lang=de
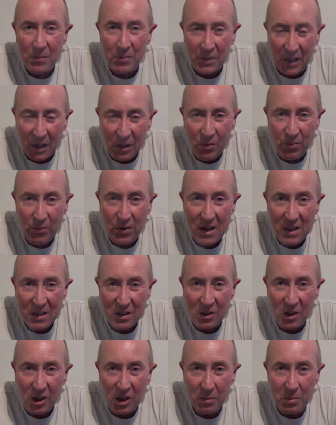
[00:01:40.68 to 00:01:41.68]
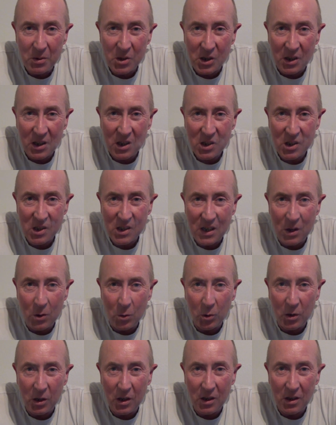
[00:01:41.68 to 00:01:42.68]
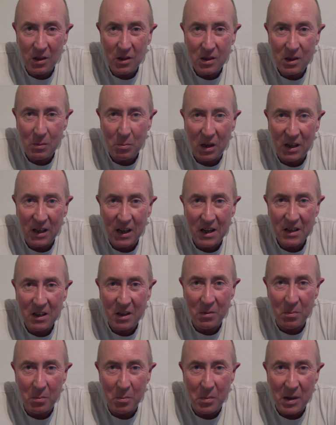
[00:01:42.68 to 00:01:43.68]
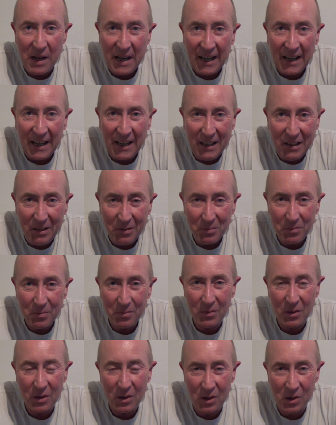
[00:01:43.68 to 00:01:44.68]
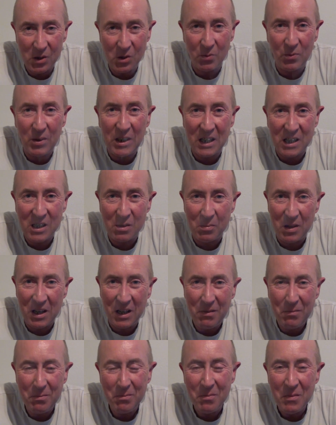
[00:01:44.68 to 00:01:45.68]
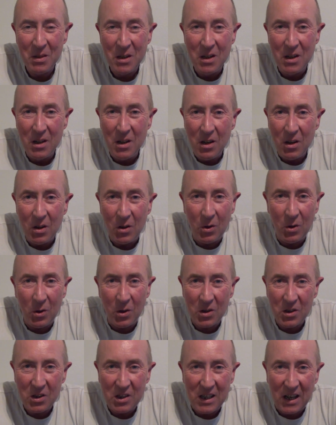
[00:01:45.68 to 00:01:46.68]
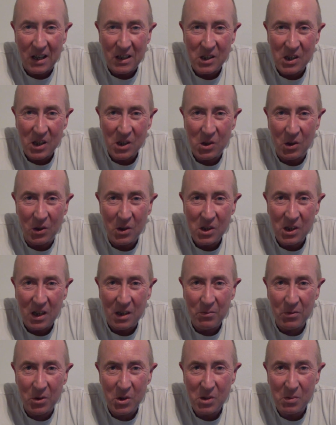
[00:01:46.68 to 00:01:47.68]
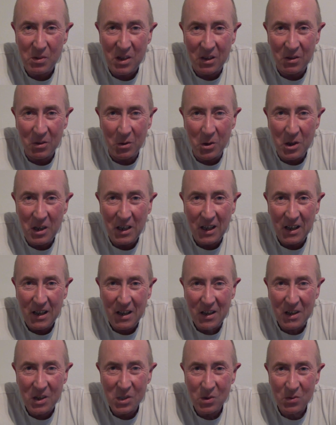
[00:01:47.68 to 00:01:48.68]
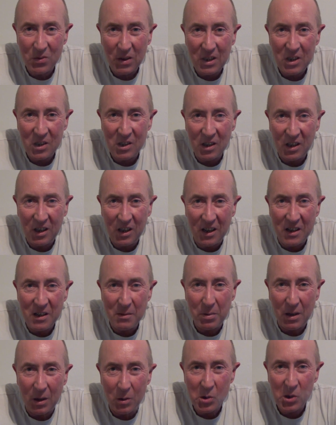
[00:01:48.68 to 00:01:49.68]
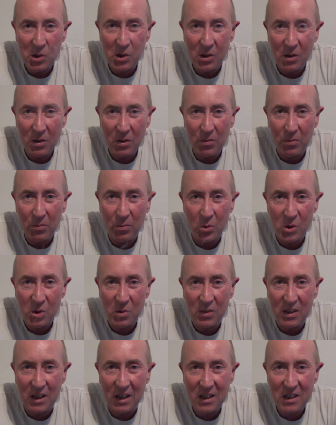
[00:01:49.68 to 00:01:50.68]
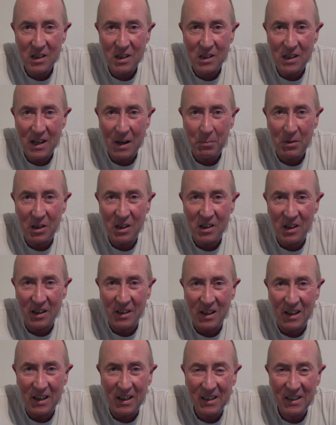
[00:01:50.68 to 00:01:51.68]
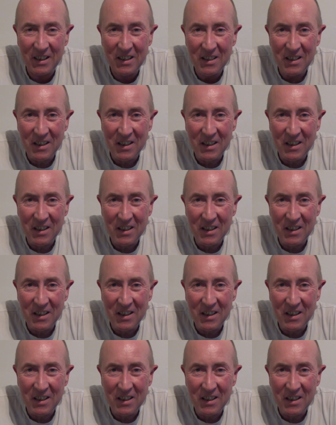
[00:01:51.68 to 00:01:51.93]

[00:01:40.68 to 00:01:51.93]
Dann fällt noch besonders ins Auge die Ballade Meer, also wie das Meer. Und ja, dieser Song ist ein Würstchen ruhiger, also wirklich eine kleine Pause, wo es wieder richtig abgeht danach.